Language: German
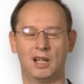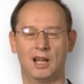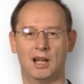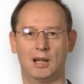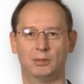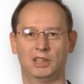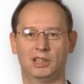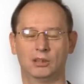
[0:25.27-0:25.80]

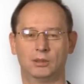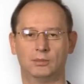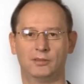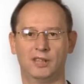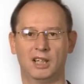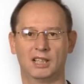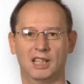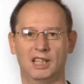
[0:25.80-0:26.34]
habe ich
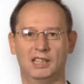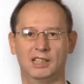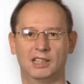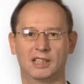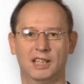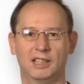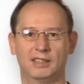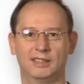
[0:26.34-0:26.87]
umfangreiche
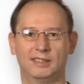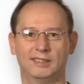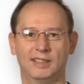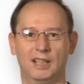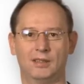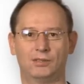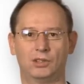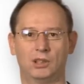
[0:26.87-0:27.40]
Kenntnisse
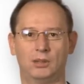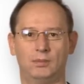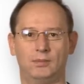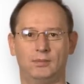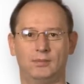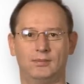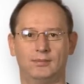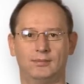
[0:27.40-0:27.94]

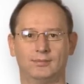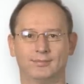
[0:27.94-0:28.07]
erworben.